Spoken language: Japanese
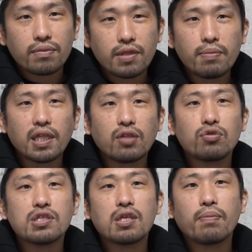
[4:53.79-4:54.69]
今だと
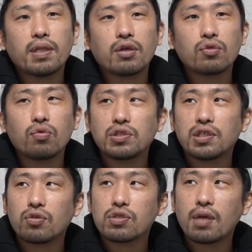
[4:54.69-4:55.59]
2000万だけど当時
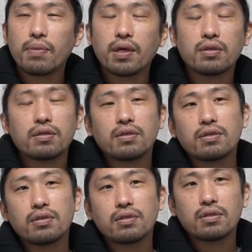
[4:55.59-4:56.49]
だと
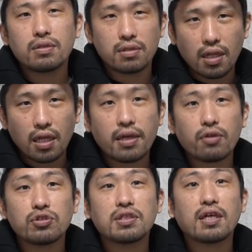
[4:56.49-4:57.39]
300何
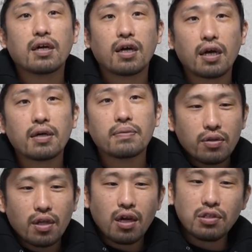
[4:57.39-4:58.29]
円の時代だから
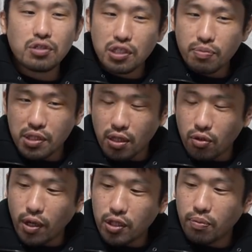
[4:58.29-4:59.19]
でガッツ石松さん
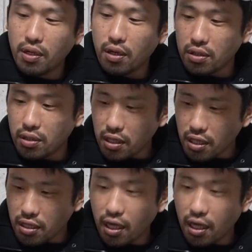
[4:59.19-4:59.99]
のファイトマネーは大体